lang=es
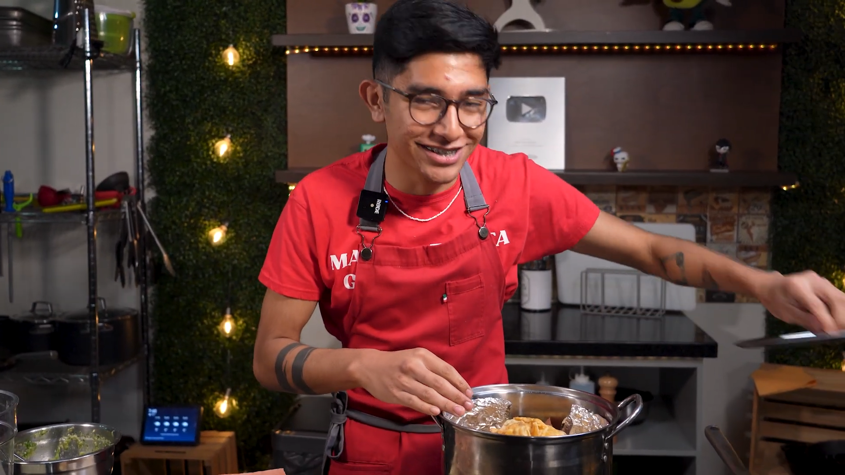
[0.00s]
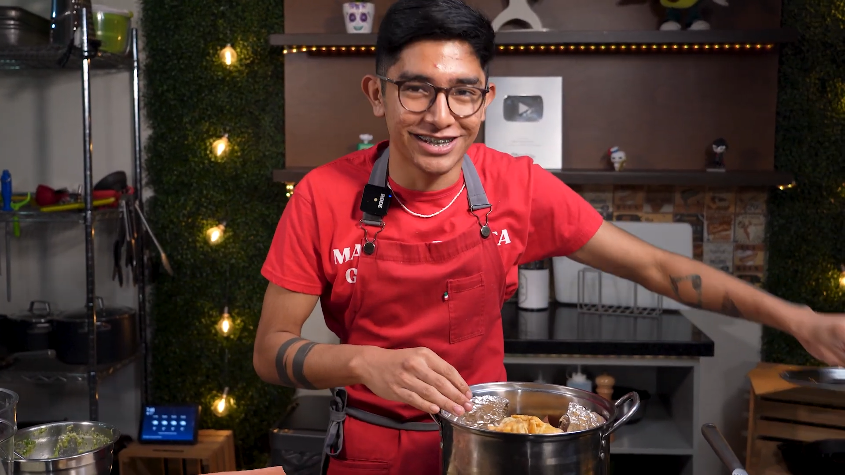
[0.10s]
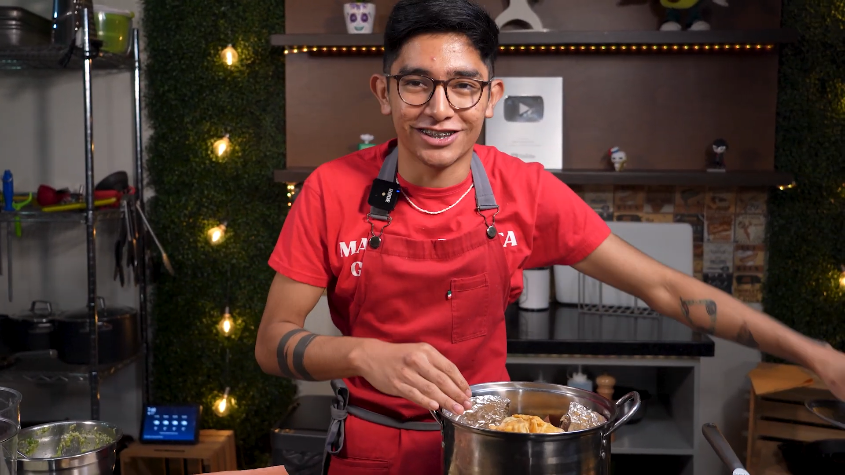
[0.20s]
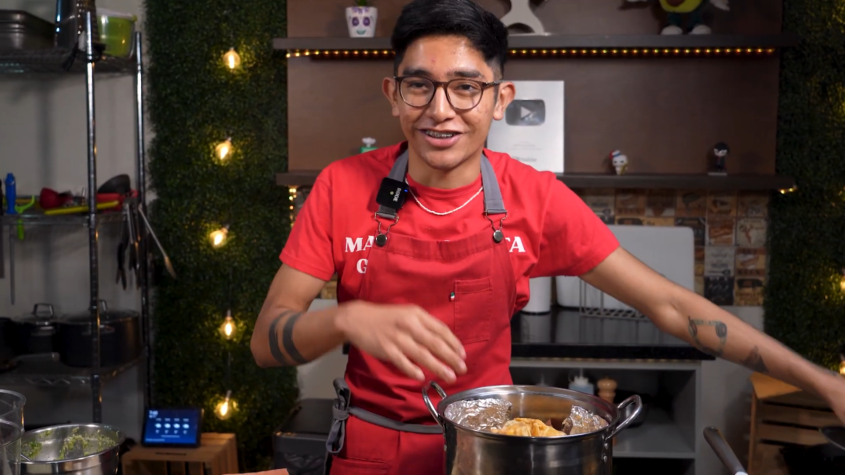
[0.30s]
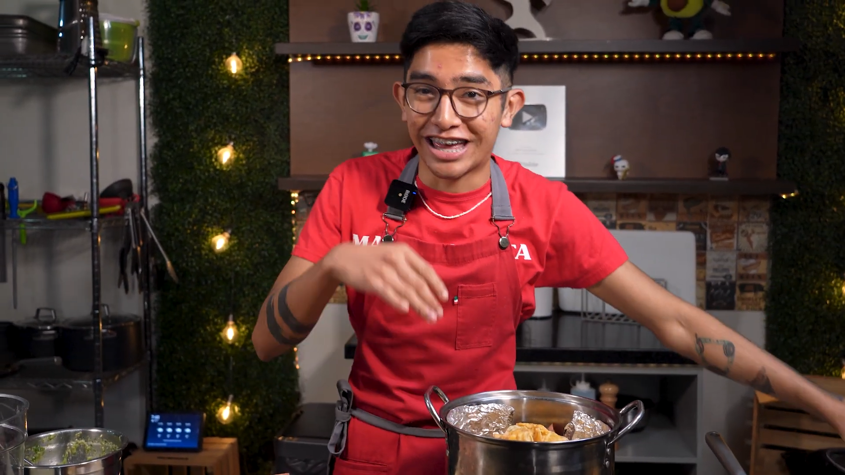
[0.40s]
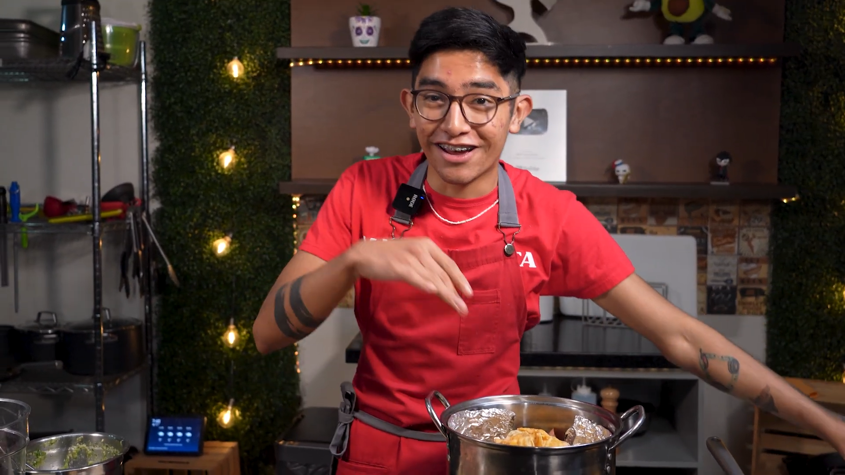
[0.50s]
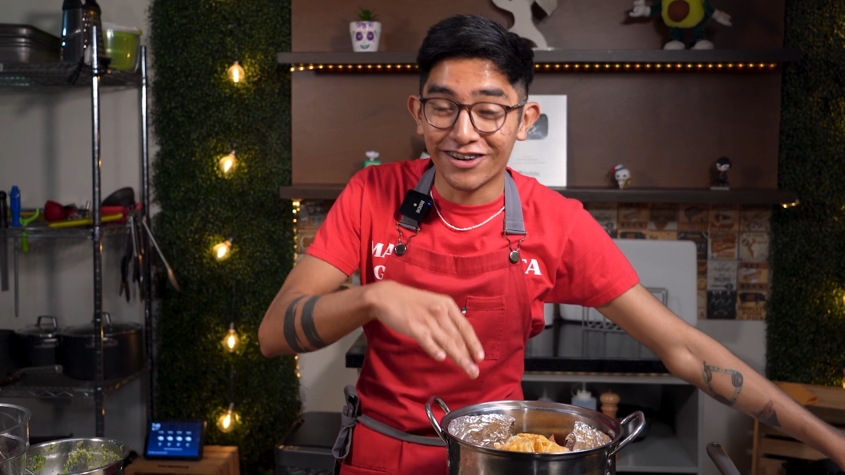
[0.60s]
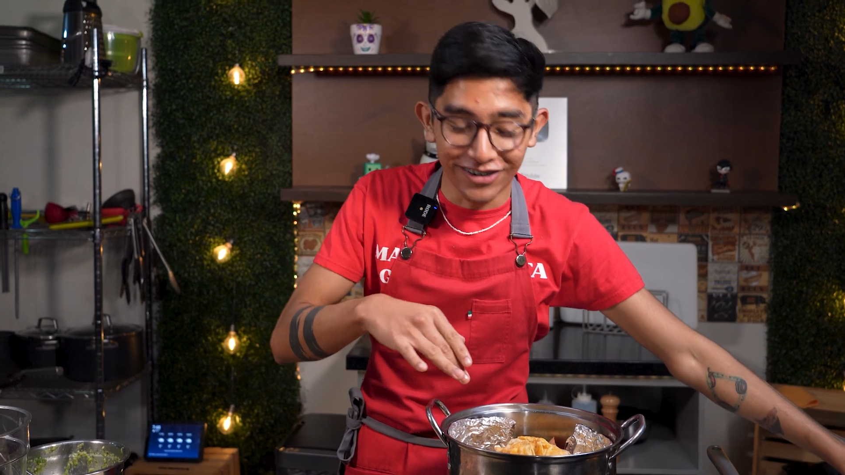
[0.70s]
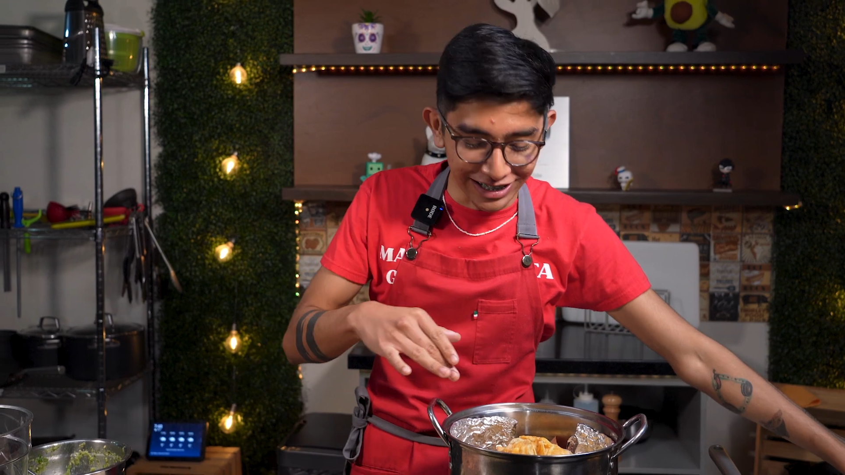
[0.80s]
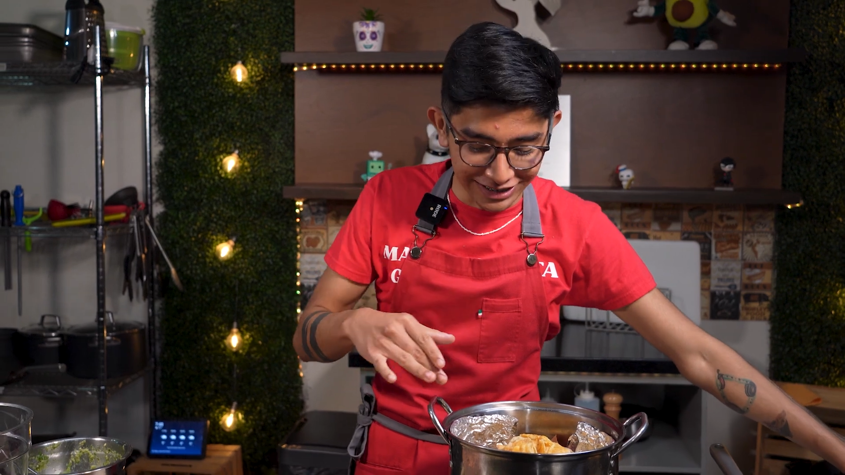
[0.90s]
no es cierto, ya
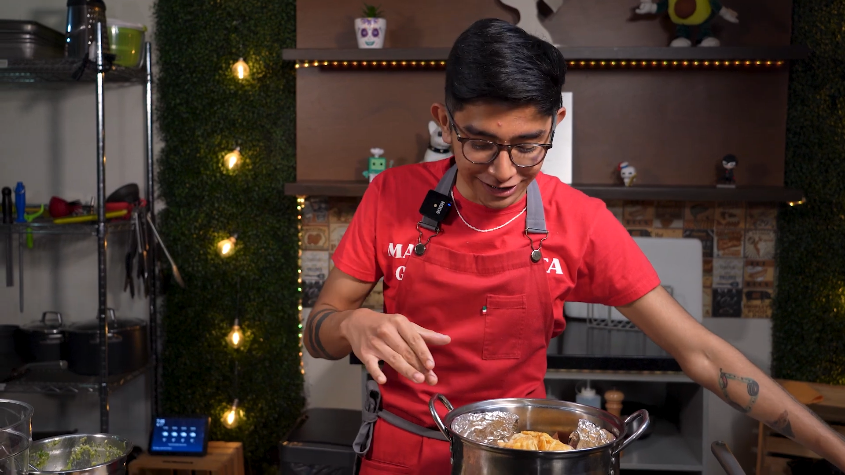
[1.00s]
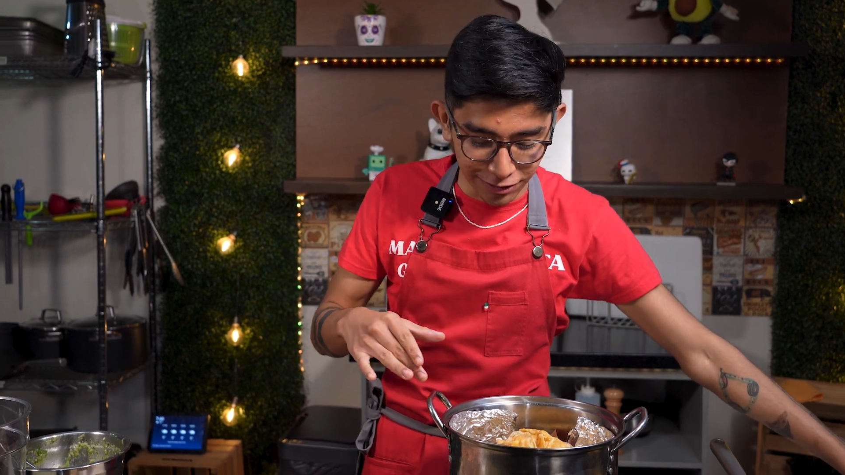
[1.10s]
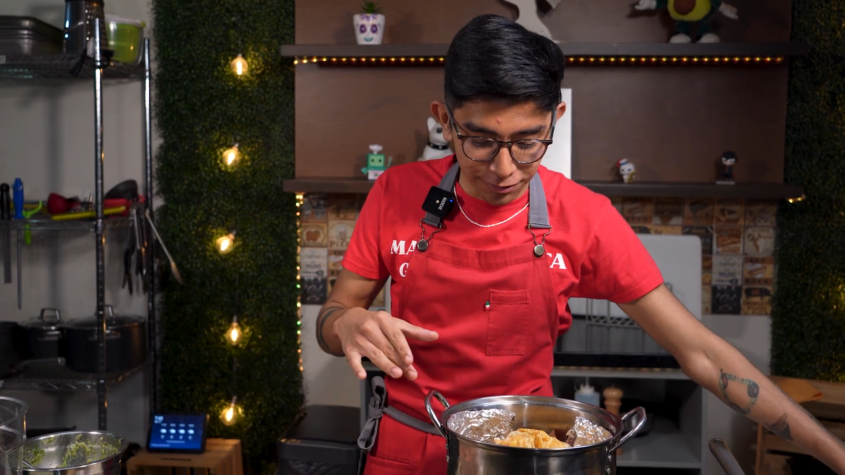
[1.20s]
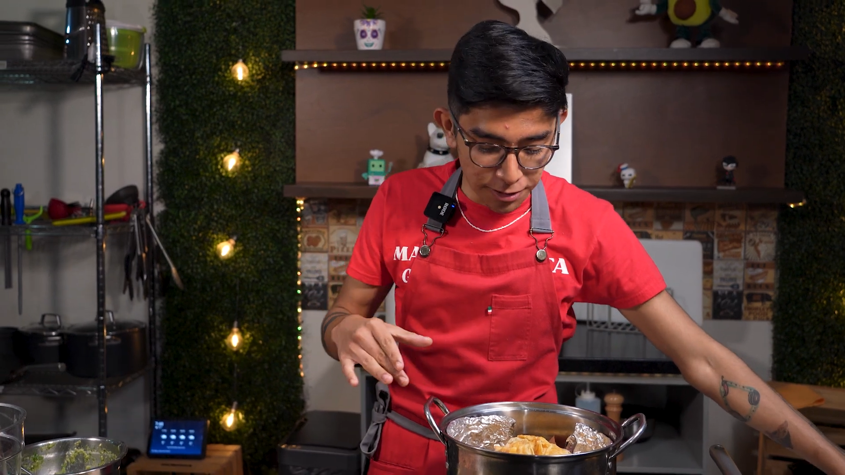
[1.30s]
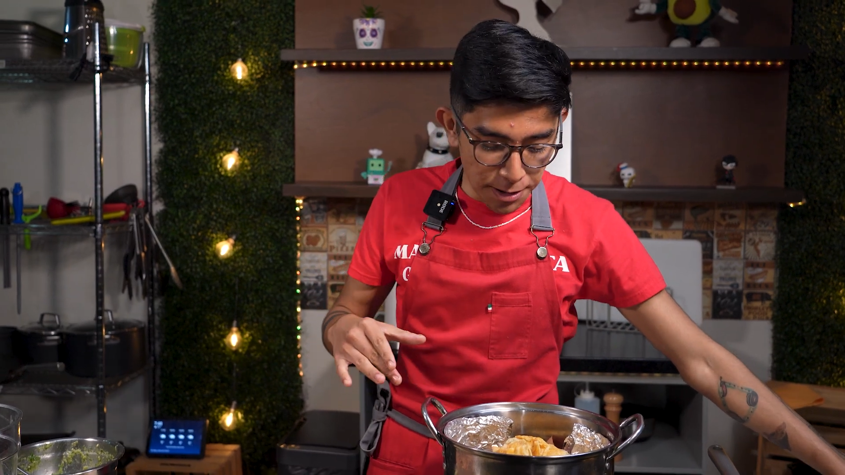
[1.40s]
llevan un ratito,